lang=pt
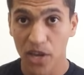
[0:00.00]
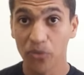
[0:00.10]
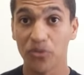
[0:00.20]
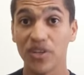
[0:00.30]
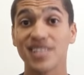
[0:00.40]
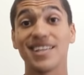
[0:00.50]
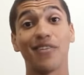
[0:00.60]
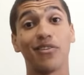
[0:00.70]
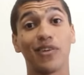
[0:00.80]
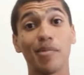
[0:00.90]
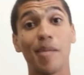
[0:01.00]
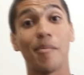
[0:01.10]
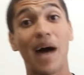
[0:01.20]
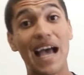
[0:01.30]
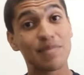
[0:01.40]
Eu fiz da forma
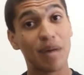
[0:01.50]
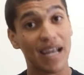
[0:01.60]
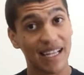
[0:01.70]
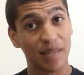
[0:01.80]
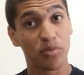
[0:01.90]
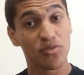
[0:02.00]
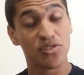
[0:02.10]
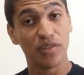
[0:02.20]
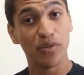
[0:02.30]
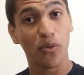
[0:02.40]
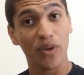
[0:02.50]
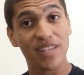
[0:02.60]
mais barata possível,